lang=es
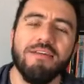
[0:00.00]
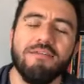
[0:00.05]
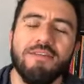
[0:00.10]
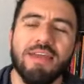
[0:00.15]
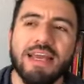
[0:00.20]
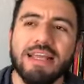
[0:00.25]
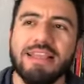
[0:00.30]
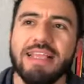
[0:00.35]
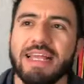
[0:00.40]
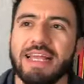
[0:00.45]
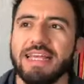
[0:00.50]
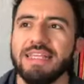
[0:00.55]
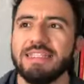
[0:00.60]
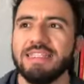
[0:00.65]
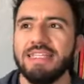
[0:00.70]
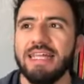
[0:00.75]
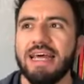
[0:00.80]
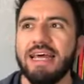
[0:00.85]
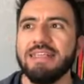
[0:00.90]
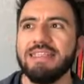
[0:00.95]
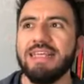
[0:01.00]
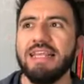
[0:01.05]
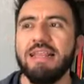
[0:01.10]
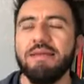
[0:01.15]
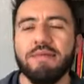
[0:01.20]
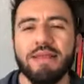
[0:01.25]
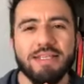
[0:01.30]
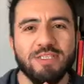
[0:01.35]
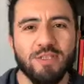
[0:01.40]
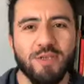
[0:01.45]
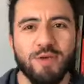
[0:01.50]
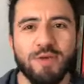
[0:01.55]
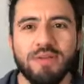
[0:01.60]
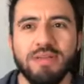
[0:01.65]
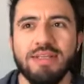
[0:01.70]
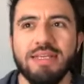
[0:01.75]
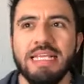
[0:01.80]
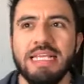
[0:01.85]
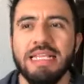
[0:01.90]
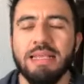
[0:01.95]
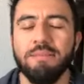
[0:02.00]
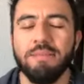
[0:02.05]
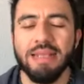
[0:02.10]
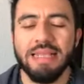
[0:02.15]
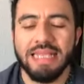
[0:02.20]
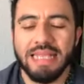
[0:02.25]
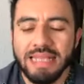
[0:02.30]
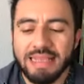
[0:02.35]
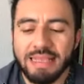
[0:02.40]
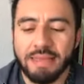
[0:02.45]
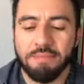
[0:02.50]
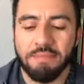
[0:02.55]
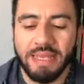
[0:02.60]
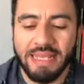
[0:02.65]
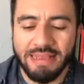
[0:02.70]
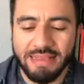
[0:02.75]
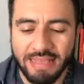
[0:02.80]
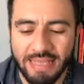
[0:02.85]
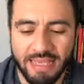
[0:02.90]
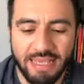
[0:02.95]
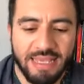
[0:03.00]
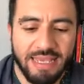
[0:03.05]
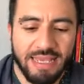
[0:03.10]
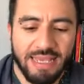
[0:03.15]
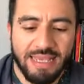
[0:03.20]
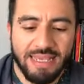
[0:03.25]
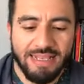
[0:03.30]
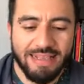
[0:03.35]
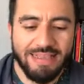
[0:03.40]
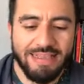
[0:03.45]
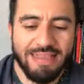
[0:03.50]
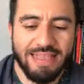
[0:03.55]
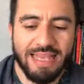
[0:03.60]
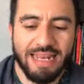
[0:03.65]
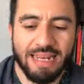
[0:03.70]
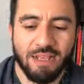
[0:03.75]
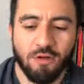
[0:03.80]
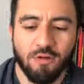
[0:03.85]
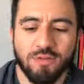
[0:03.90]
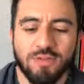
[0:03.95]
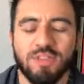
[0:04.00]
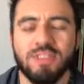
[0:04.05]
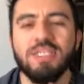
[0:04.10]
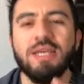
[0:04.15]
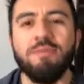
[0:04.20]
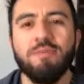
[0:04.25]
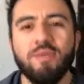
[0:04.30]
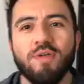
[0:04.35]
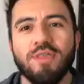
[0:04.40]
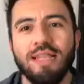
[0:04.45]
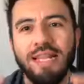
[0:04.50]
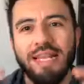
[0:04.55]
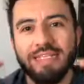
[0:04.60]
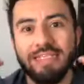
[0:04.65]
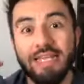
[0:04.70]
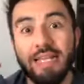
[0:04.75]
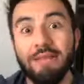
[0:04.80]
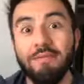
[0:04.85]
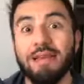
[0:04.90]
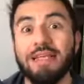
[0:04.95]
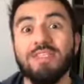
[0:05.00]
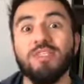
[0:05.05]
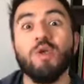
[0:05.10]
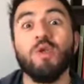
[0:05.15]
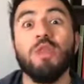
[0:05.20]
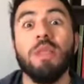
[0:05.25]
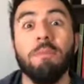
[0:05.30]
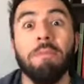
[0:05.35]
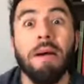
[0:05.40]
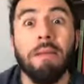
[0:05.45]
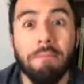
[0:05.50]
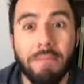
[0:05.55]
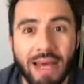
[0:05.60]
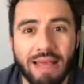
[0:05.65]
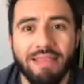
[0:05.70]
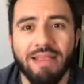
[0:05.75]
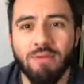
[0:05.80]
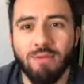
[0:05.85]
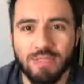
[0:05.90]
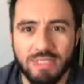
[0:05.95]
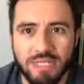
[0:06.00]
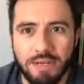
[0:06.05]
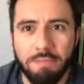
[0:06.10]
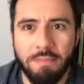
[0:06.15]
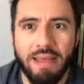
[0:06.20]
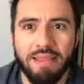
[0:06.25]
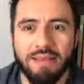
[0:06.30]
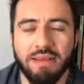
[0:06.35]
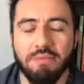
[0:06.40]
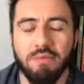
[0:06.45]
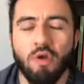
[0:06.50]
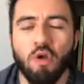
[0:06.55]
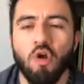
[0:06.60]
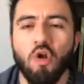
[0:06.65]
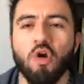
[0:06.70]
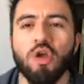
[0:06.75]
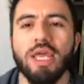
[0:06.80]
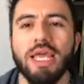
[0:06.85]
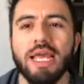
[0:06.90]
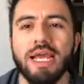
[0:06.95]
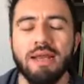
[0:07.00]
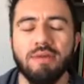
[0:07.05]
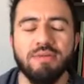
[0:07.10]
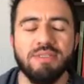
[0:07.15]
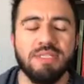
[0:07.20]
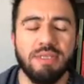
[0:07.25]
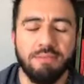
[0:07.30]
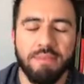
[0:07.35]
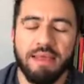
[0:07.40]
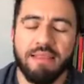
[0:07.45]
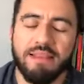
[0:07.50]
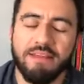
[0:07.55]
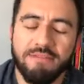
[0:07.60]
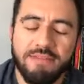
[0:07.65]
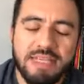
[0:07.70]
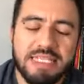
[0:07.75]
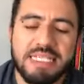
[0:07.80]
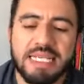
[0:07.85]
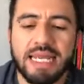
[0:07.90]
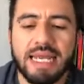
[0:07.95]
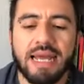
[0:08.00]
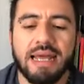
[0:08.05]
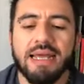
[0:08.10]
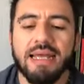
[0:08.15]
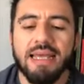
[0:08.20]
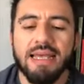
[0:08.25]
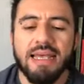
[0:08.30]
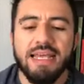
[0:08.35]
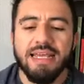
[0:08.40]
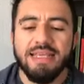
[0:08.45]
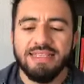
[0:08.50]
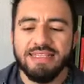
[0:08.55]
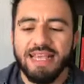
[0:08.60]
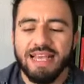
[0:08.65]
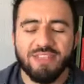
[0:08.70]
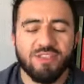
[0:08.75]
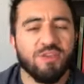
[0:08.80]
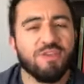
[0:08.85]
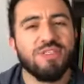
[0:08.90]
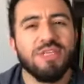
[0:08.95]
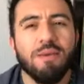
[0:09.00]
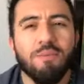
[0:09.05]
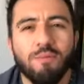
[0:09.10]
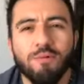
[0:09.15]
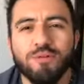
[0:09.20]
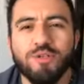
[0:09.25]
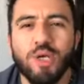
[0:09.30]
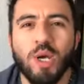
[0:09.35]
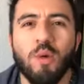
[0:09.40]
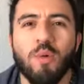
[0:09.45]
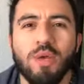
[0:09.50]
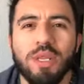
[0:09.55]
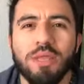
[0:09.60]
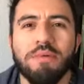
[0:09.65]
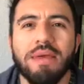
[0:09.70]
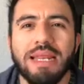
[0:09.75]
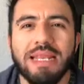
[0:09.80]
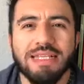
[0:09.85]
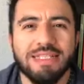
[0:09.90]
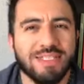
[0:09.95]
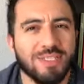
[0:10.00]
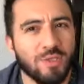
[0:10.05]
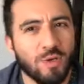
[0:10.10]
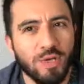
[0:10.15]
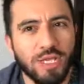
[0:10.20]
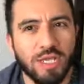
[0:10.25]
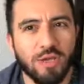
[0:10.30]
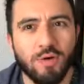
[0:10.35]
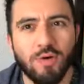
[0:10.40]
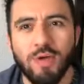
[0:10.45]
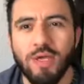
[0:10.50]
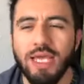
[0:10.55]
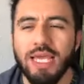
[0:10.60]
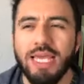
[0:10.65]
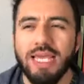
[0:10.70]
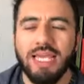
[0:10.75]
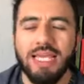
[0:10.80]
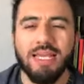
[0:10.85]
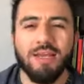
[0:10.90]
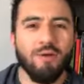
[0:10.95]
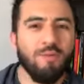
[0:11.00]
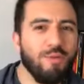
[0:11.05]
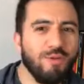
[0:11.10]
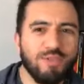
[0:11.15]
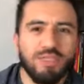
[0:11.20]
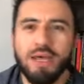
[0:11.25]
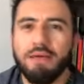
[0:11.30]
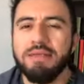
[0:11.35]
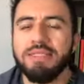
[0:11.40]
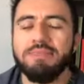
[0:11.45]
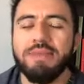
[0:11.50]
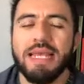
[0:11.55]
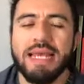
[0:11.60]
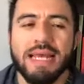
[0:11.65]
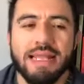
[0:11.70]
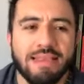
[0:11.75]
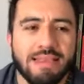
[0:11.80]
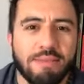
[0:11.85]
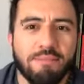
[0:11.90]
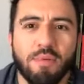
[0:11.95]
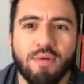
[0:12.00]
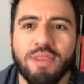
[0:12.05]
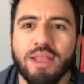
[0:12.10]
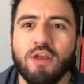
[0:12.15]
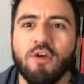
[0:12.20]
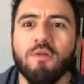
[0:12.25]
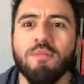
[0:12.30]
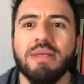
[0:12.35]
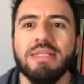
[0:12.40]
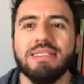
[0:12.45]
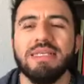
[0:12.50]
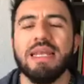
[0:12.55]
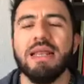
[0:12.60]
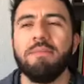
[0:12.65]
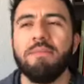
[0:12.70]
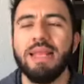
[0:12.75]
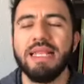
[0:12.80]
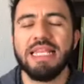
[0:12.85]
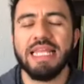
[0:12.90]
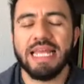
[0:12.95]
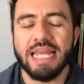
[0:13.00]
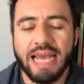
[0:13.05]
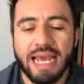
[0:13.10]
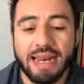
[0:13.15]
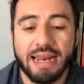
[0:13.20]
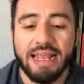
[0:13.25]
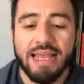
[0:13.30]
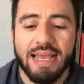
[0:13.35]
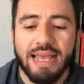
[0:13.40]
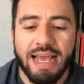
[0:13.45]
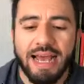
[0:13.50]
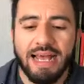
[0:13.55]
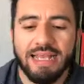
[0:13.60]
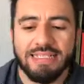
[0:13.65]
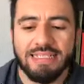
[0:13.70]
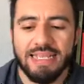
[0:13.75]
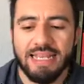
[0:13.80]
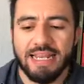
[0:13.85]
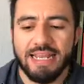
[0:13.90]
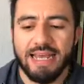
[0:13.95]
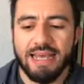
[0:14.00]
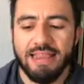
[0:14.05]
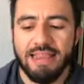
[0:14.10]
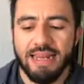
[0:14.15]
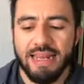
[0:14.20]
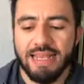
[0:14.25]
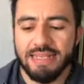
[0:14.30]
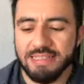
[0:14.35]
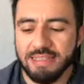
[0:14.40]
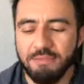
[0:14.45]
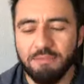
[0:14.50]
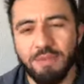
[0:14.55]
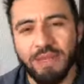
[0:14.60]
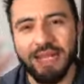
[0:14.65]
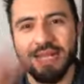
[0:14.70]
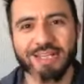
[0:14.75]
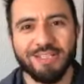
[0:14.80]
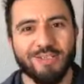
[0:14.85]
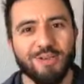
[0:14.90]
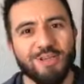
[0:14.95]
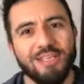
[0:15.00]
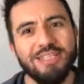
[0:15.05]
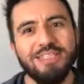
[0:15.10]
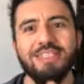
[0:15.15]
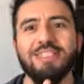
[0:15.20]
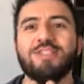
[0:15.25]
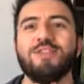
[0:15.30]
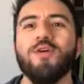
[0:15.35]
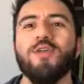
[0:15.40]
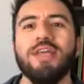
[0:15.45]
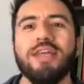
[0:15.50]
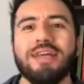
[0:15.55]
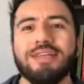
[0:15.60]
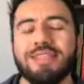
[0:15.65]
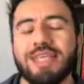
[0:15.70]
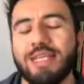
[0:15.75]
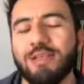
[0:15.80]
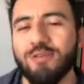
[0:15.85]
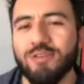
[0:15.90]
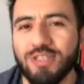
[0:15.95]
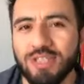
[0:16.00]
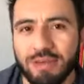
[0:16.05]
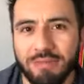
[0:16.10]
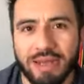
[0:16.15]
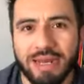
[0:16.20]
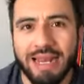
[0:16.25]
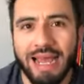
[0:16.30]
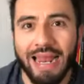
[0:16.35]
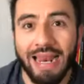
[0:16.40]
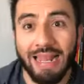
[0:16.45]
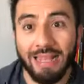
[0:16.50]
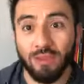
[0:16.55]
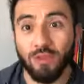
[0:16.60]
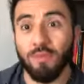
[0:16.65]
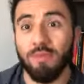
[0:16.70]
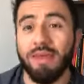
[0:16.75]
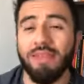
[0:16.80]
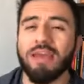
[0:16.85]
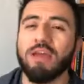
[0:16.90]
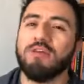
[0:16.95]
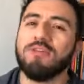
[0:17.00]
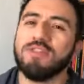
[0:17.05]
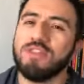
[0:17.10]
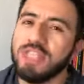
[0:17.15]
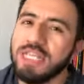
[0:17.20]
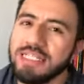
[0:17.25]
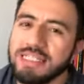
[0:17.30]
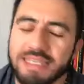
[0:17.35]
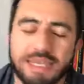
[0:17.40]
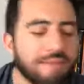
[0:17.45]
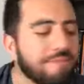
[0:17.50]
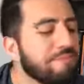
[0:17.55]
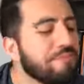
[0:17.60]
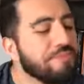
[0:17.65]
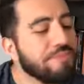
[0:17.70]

Fíjate que esta celebración, independientemente del concepto de la celebración de mamá, de nuestra madre biológica, nuestra madre física, se asocia mucho a un nivel histórico. Y como sabes, me encanta poder comenzar a platicar acerca de las implicaciones históricas que nos llevan a la toma de conciencia.